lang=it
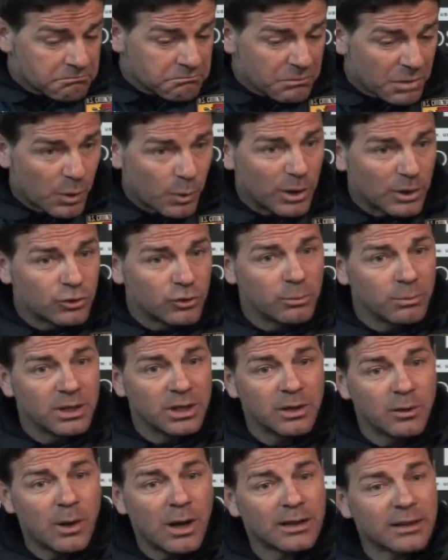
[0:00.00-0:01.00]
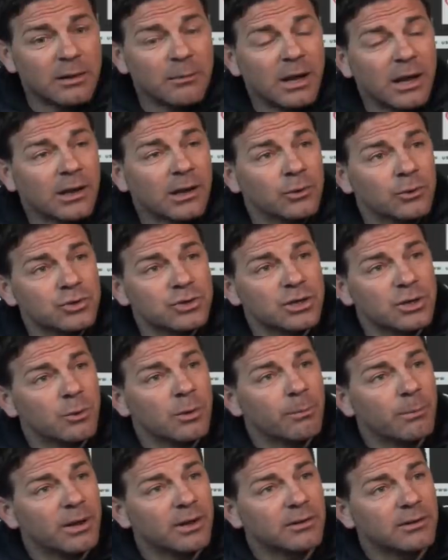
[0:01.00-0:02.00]
Per quanto mi riguarda mancano
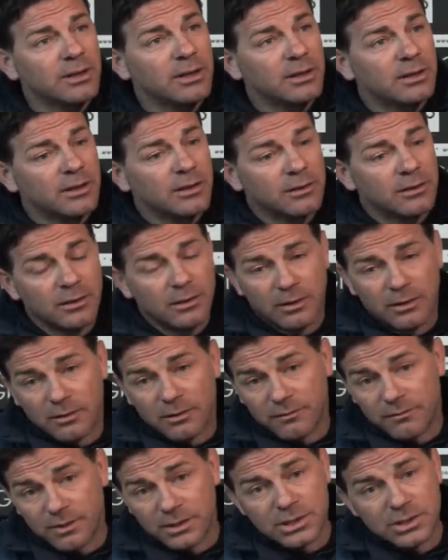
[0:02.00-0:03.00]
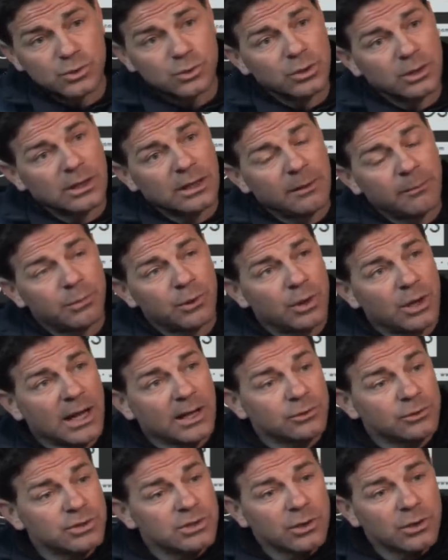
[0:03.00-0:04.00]
5 partite, finisco il
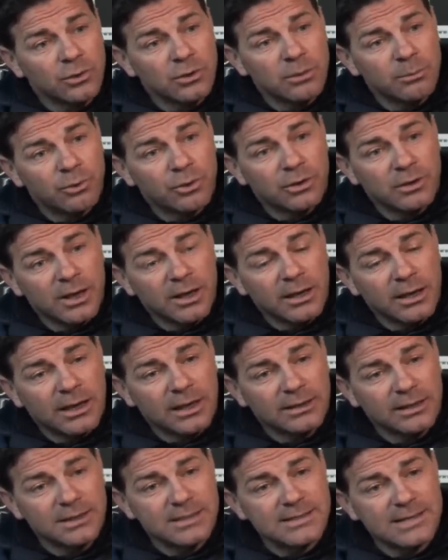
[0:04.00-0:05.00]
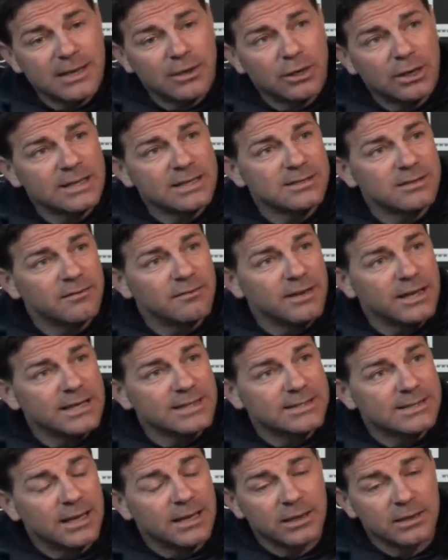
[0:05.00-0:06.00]
campionato, cerco di portare il Catanzaro alla
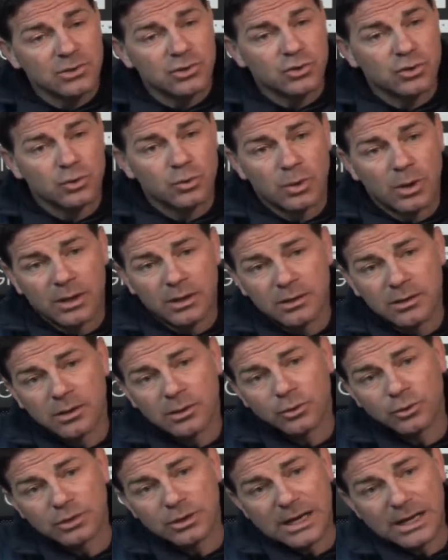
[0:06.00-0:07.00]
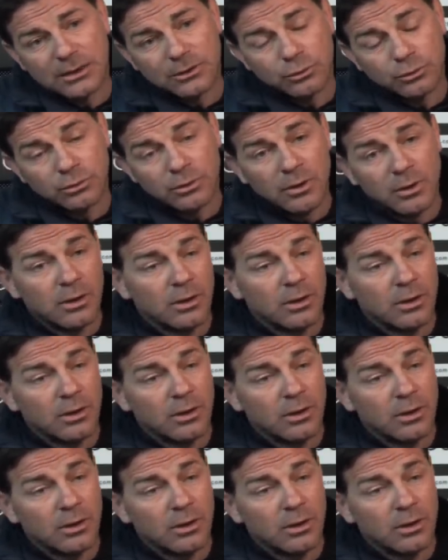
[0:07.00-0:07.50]
salvezza, anche se ho due anni di contratto,